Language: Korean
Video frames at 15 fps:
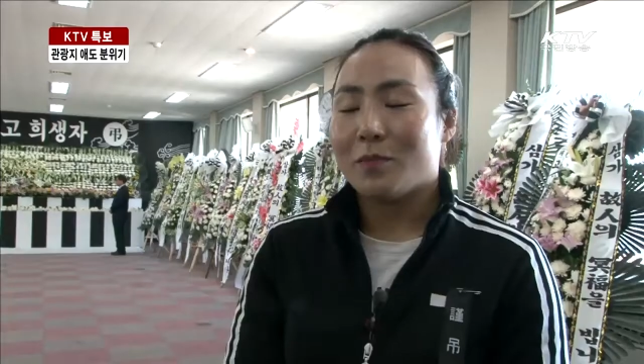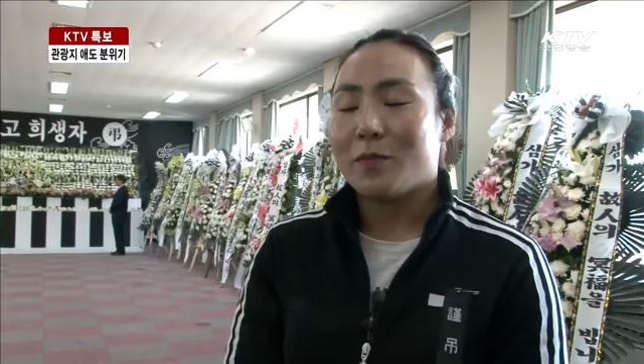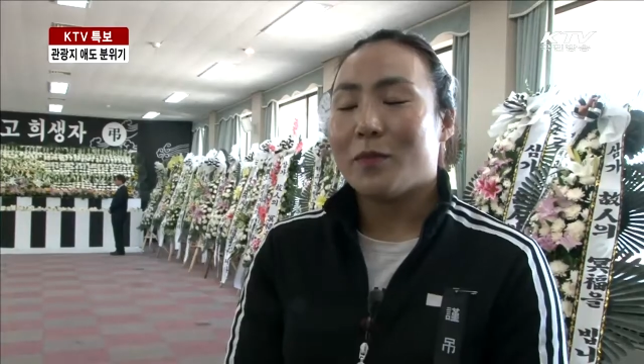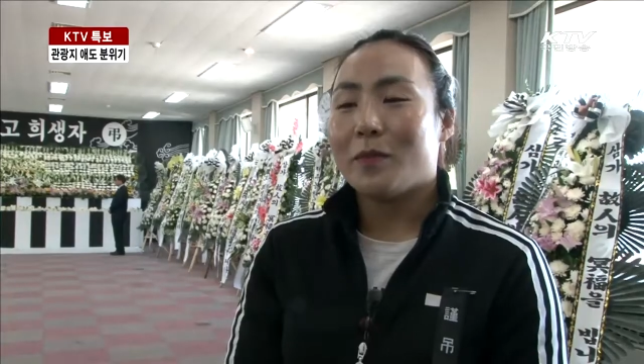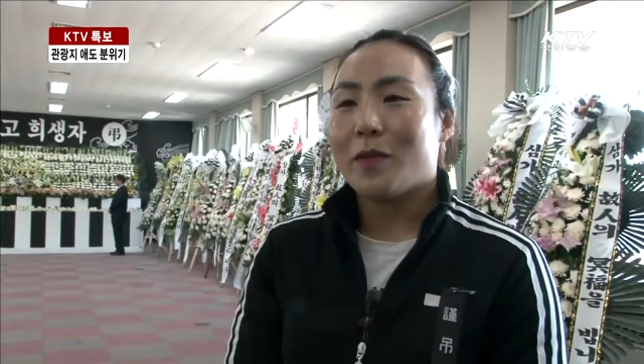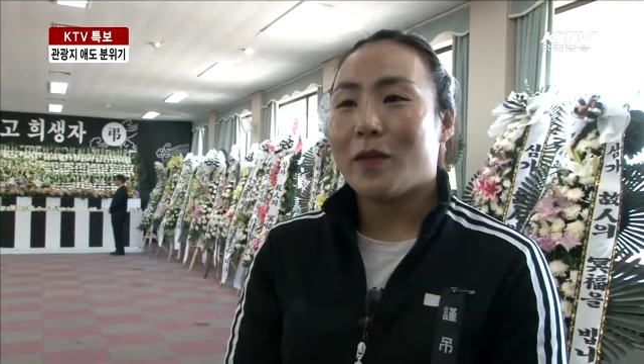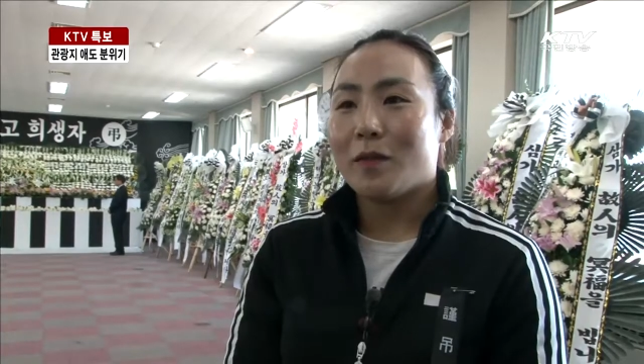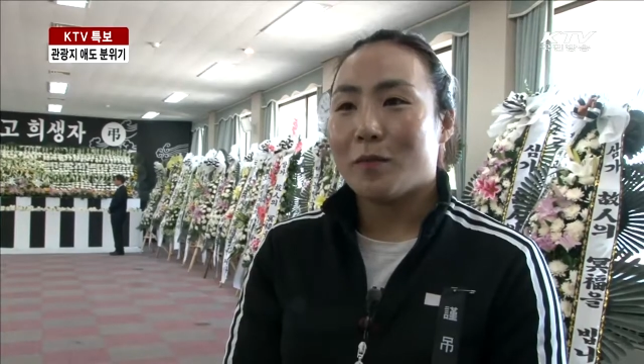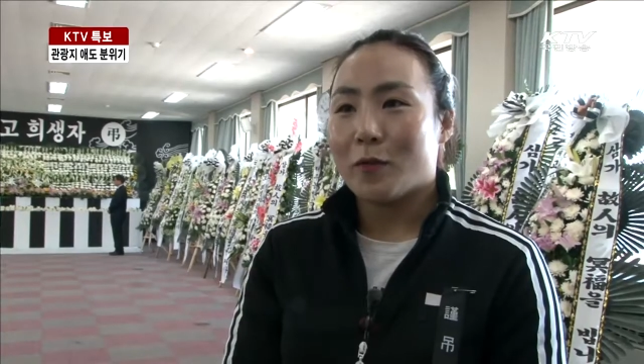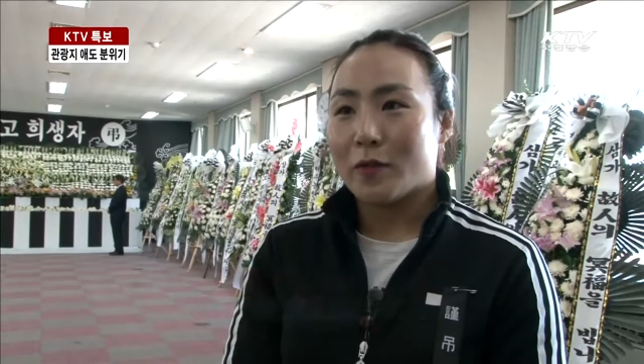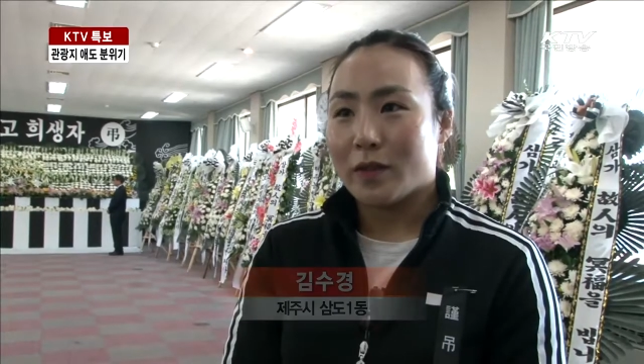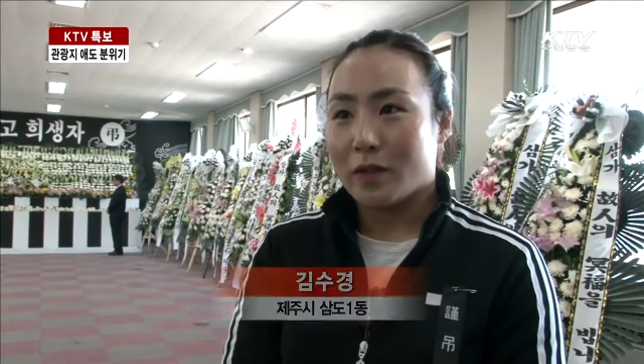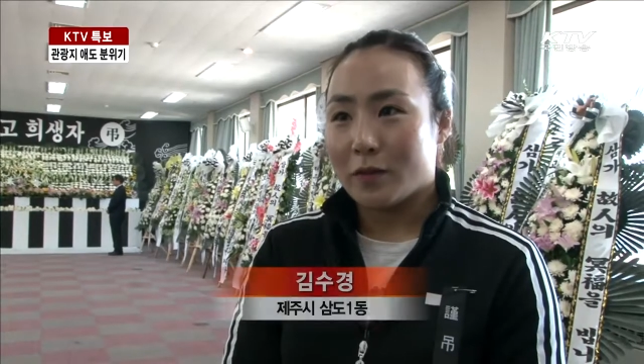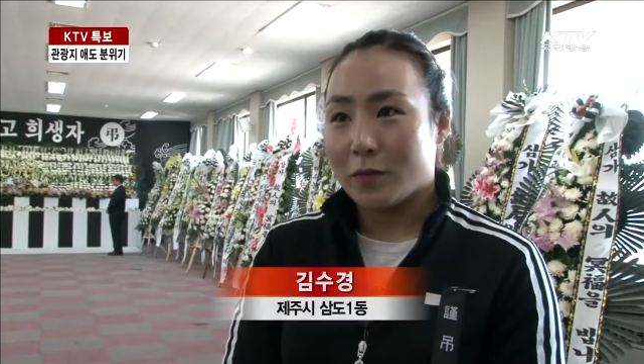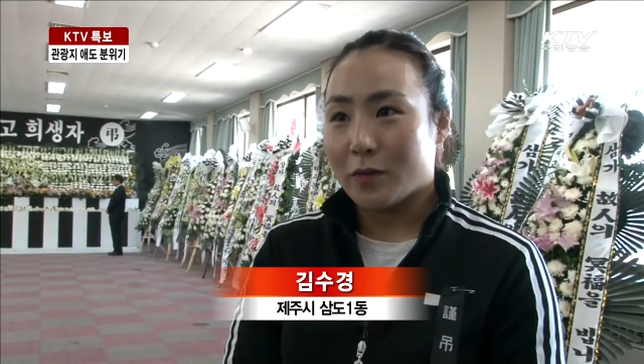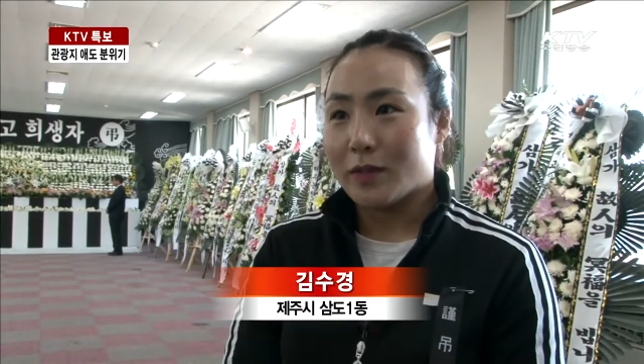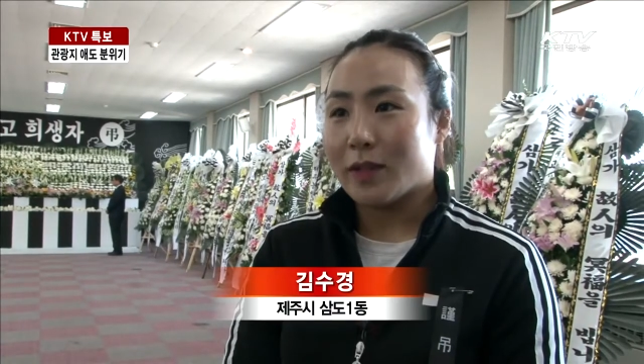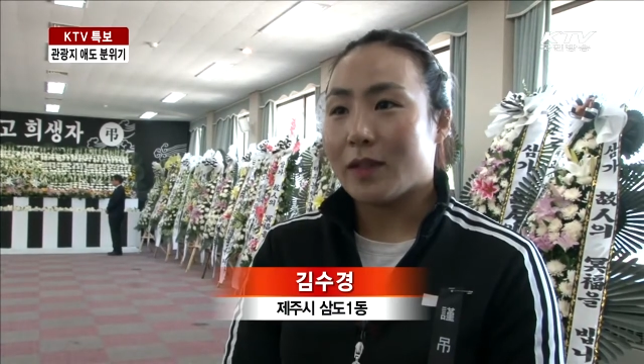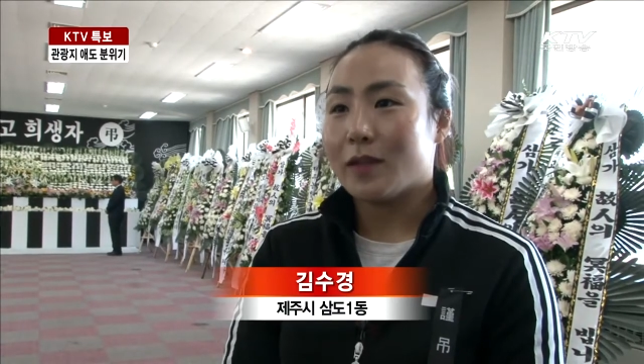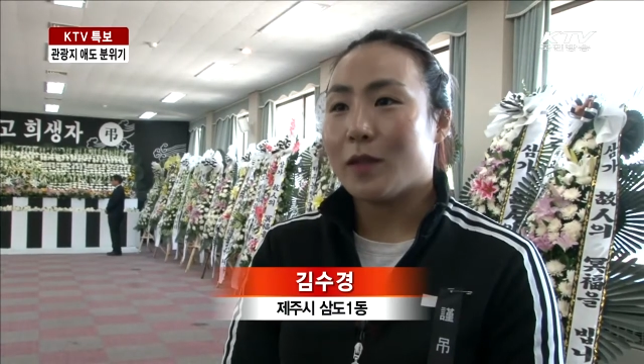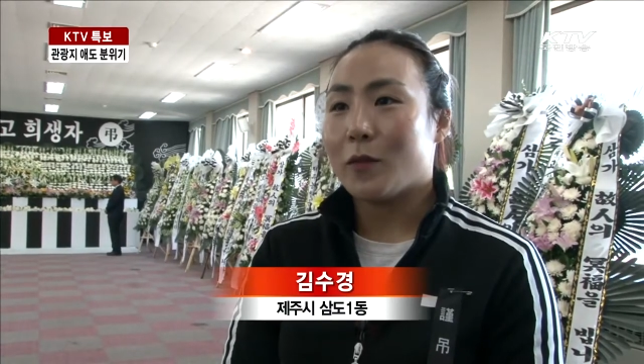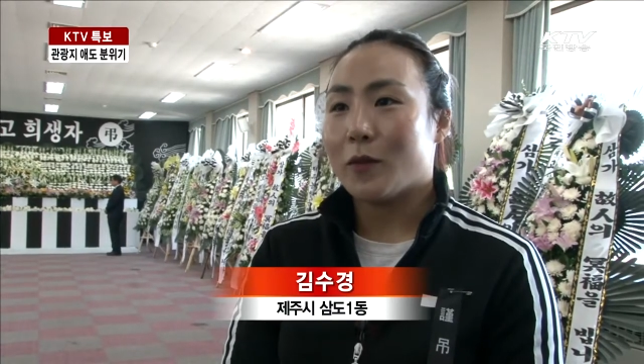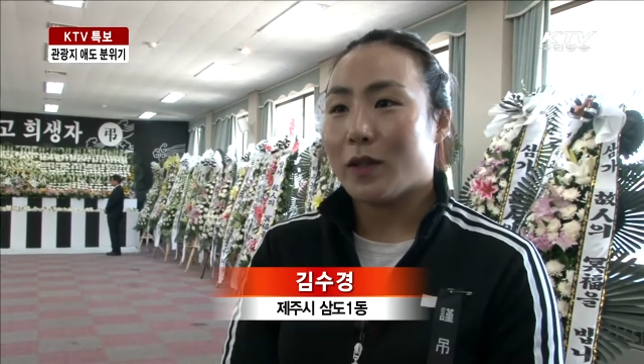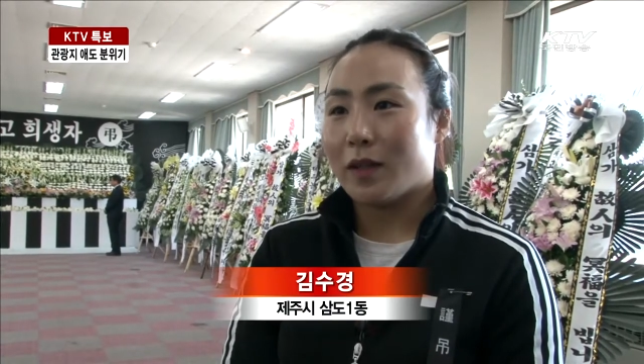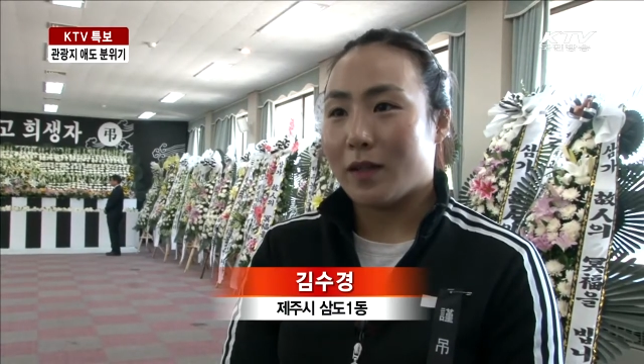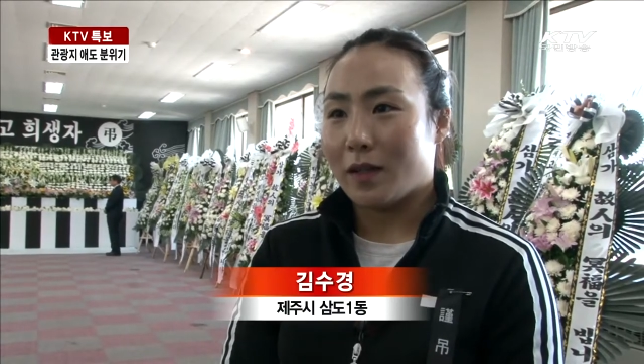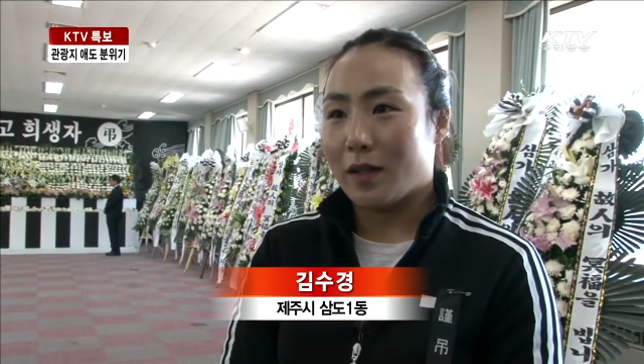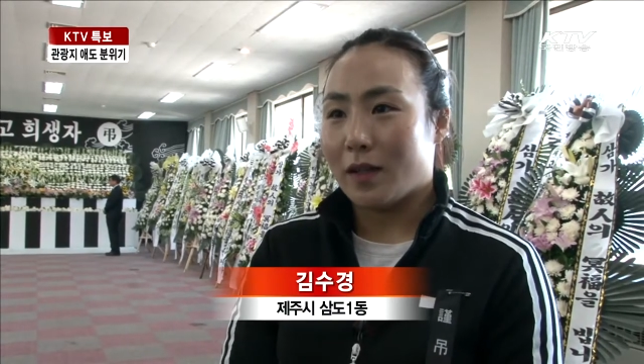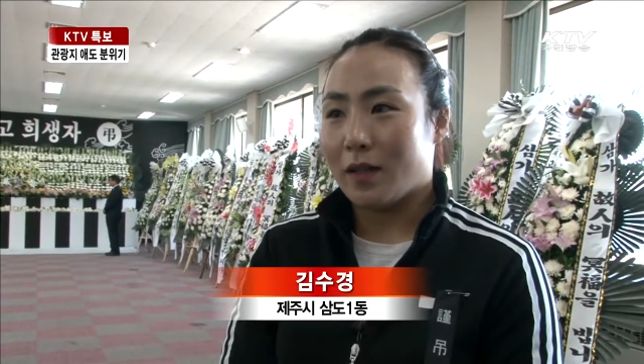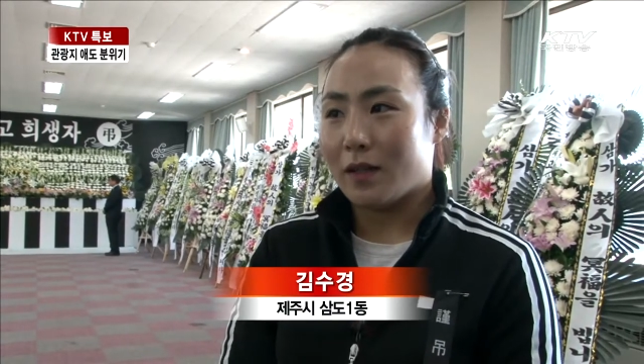기쁜 마음으로 제주도를
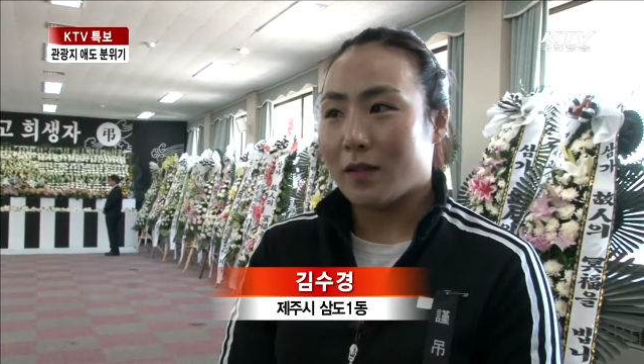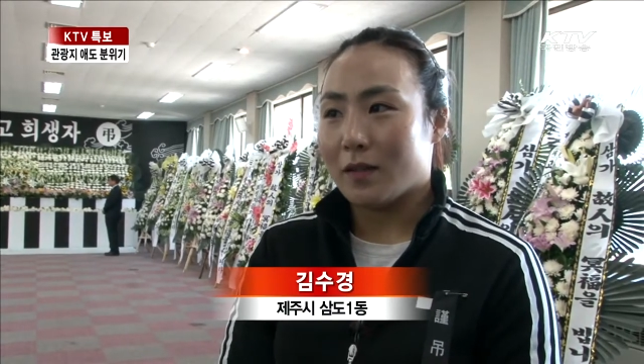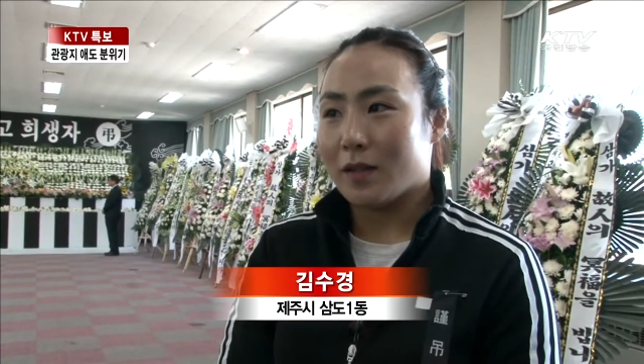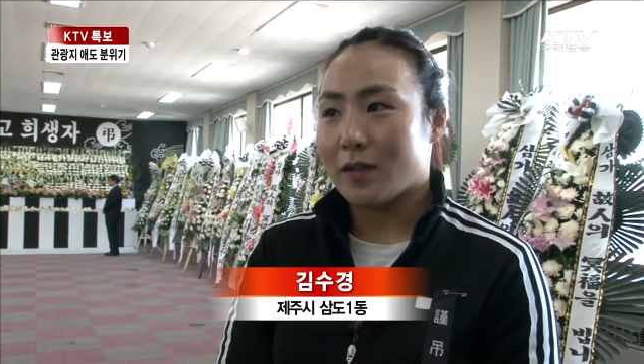찾아오다가